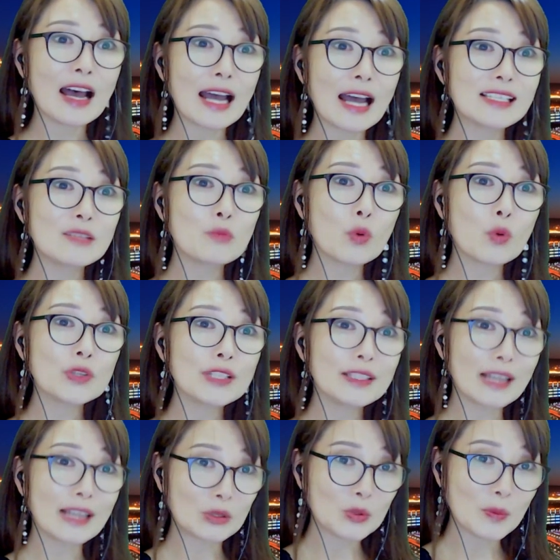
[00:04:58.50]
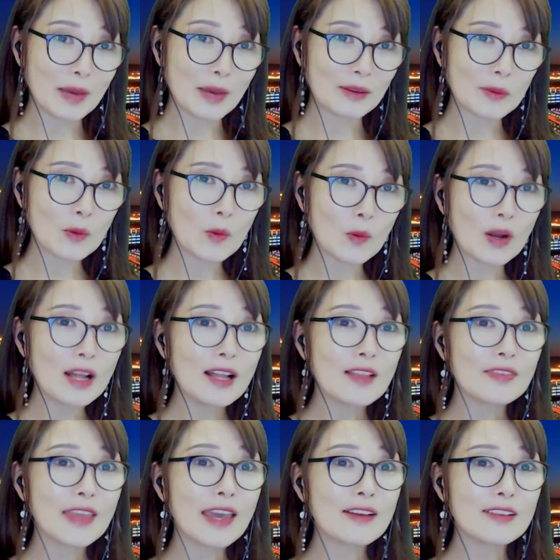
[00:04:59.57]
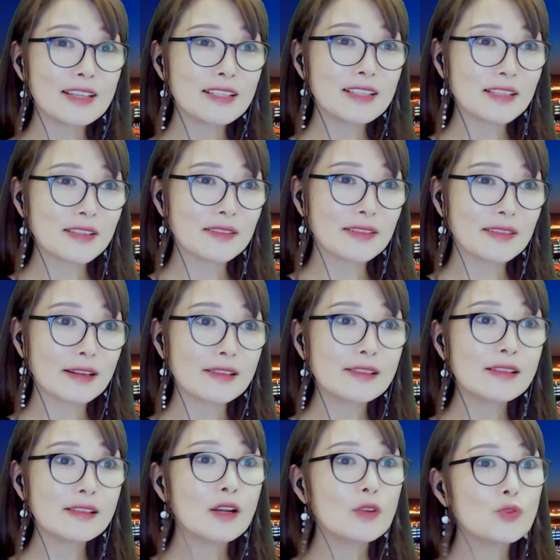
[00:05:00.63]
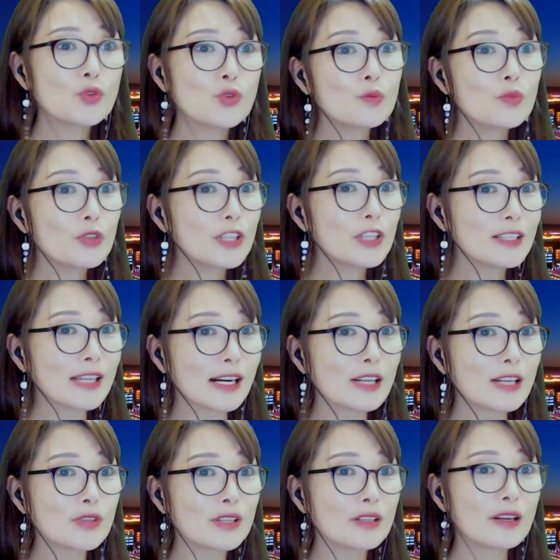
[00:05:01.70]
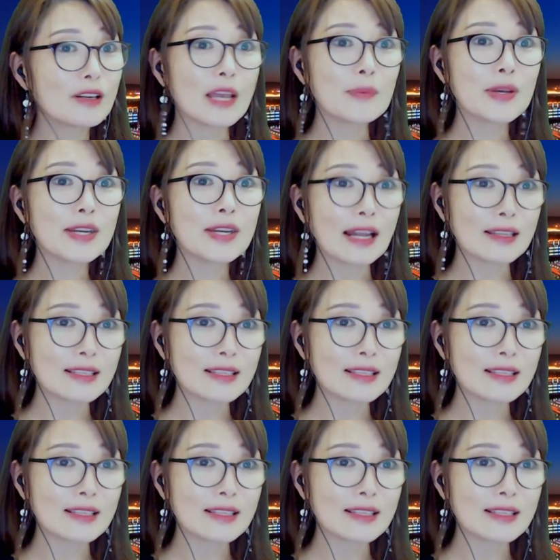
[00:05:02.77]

아직 모르는 단어도 많고 내 의사 전달을 충분히 잘할 수 있는 레벨이